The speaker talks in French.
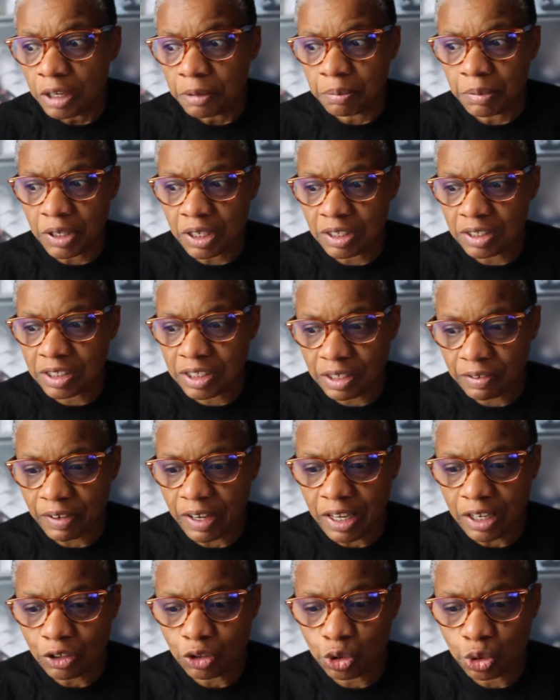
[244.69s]
Mais c'est
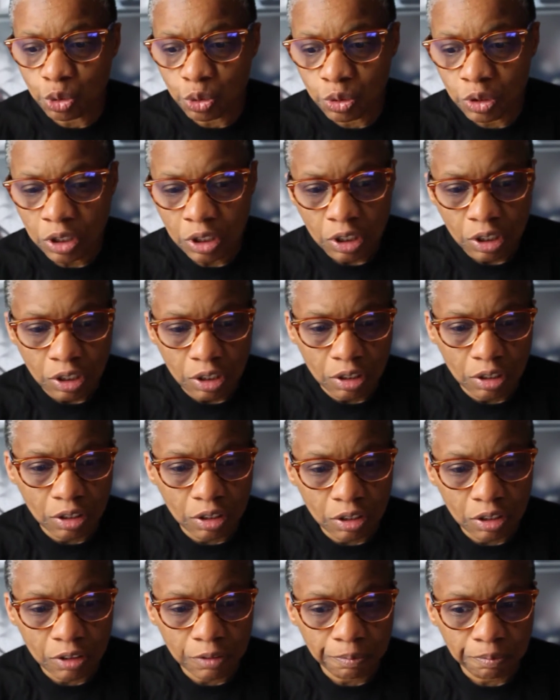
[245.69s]
vrai que
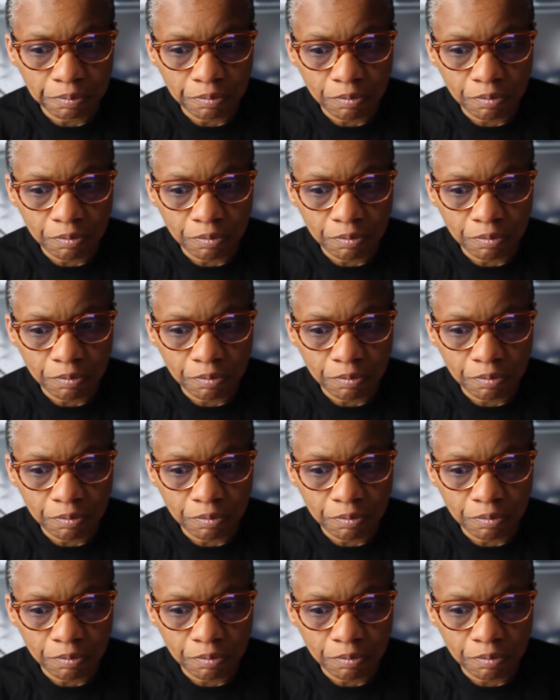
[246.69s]
euh,